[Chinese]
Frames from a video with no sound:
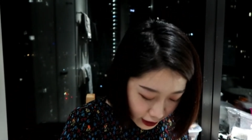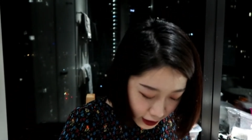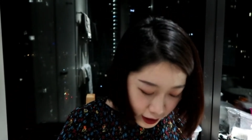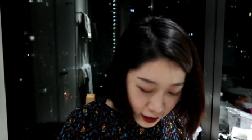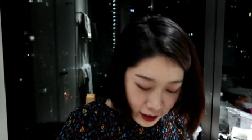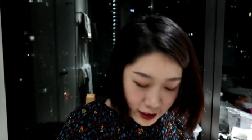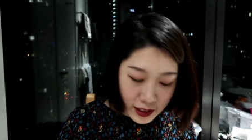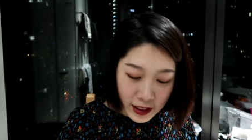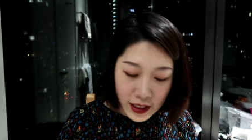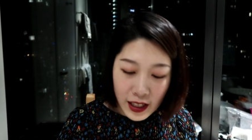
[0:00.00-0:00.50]

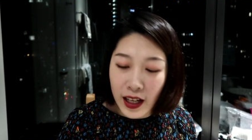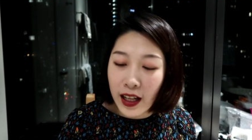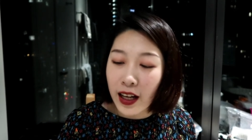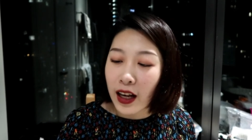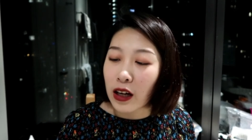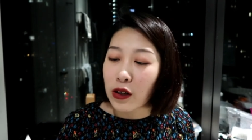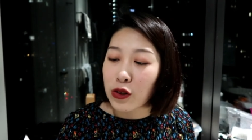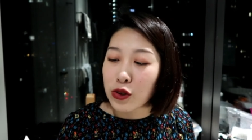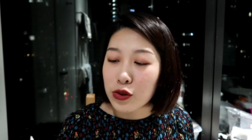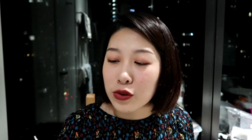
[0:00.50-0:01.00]
然后再接下
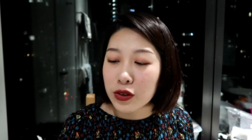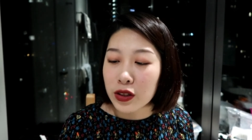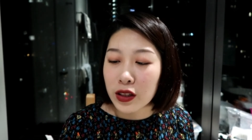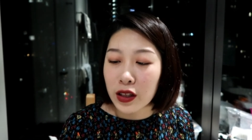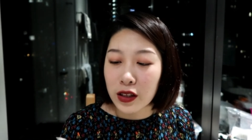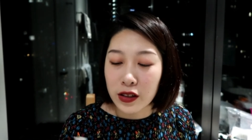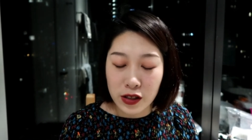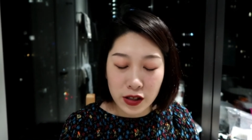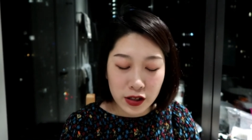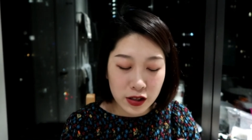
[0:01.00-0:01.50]
来要说的
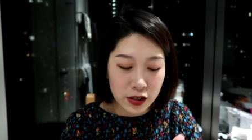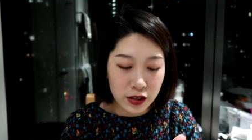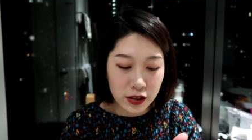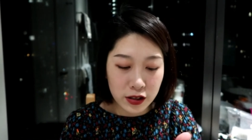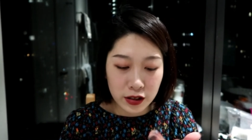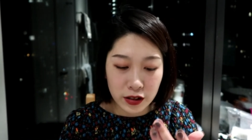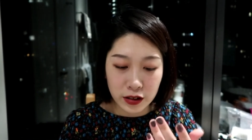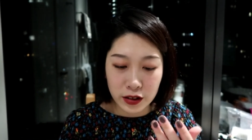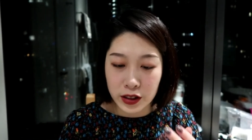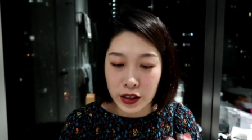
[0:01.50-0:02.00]
呢
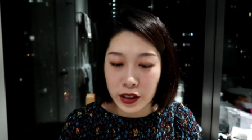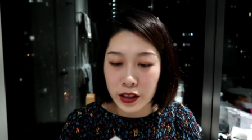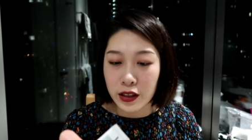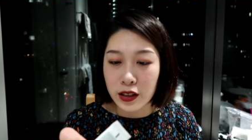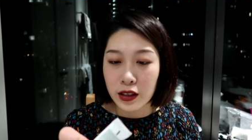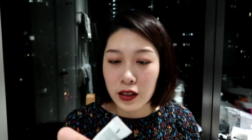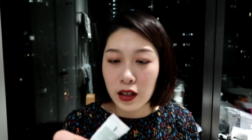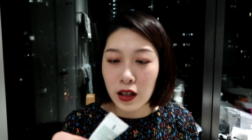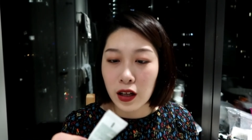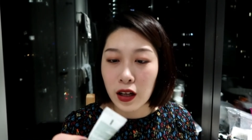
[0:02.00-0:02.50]
是这
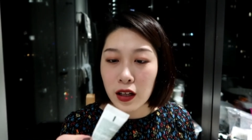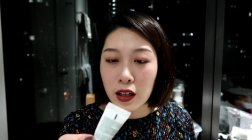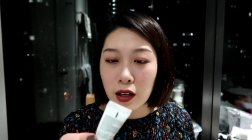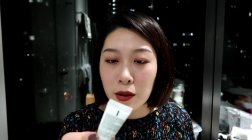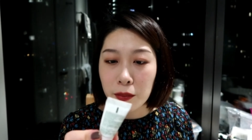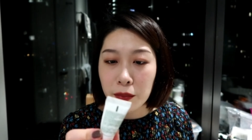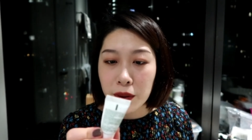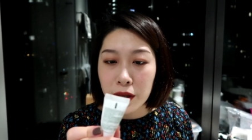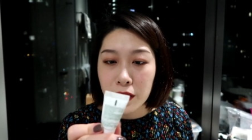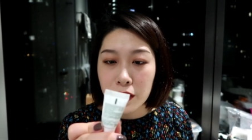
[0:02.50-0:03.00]
个
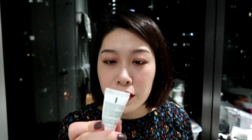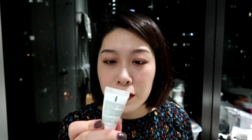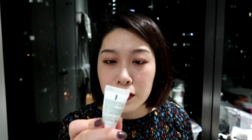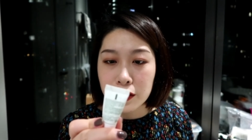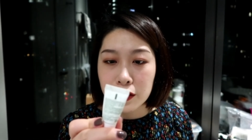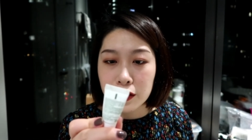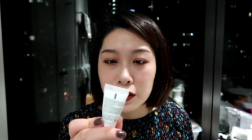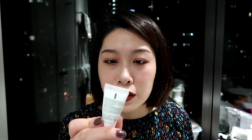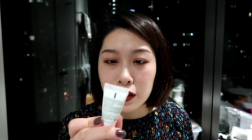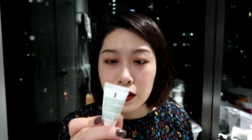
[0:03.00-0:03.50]
La
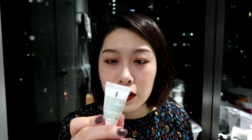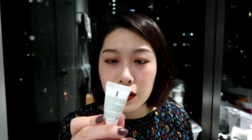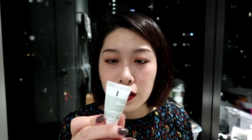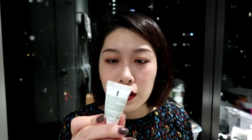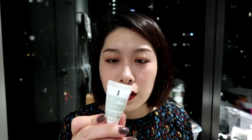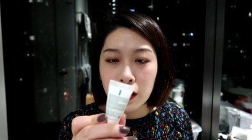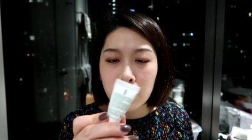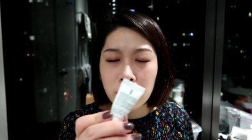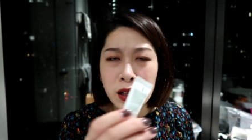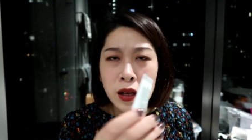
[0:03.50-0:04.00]
Mer
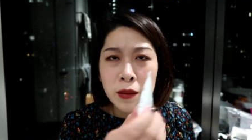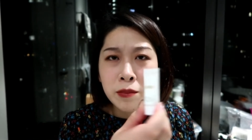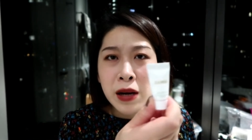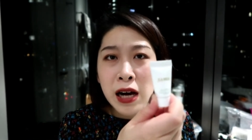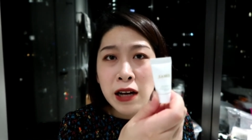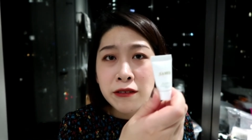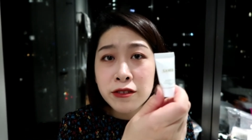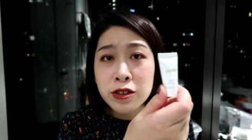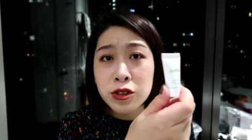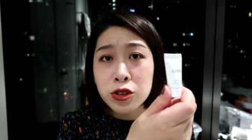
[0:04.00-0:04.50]
的
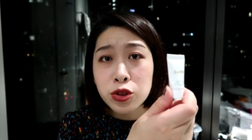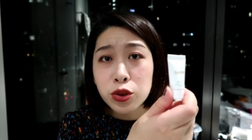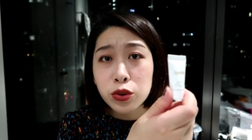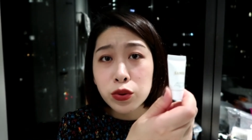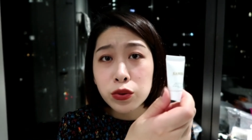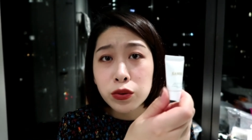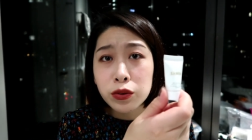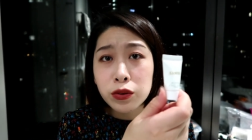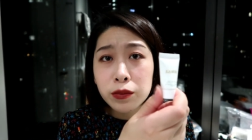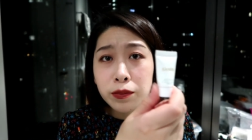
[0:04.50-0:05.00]
八分
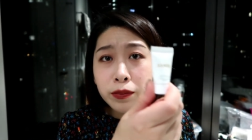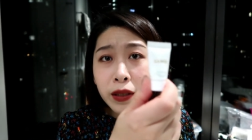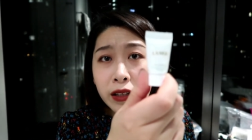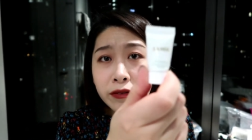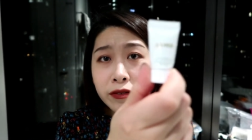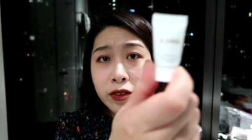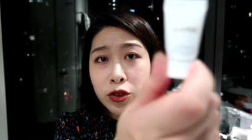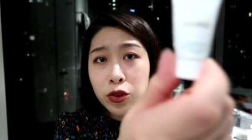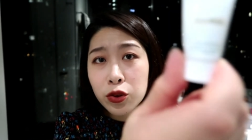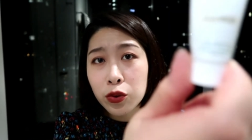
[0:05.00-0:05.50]
钟八
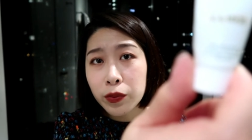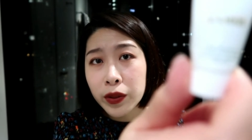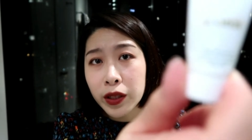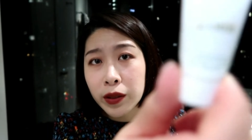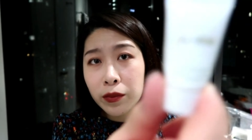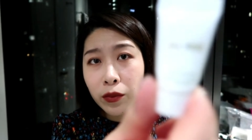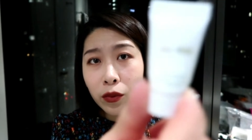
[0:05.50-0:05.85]
分钟面